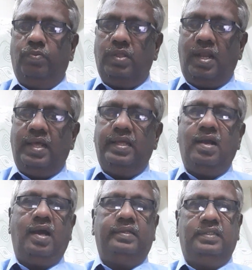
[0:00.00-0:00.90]
முதல்
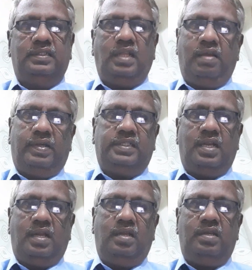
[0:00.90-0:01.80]
அதிகாரத்தின் சில
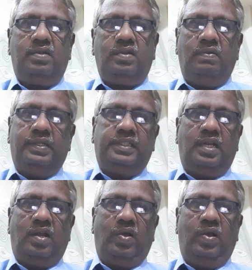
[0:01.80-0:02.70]
வசன
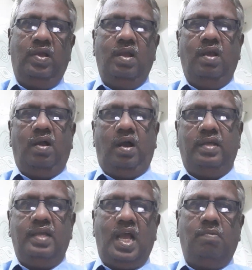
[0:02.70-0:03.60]
வசனங்களும்
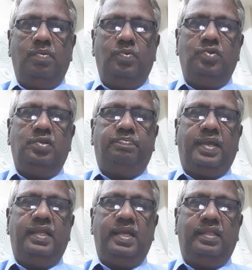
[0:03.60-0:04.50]
ஆதி மூன்று
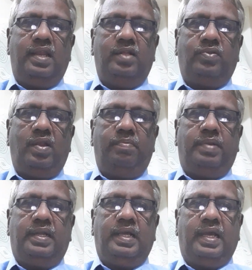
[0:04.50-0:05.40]
பதினைந்தில்
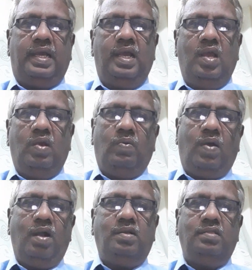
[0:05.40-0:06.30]
சொல்லப்பட்ட
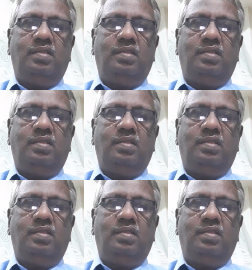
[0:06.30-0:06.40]
வாக்கு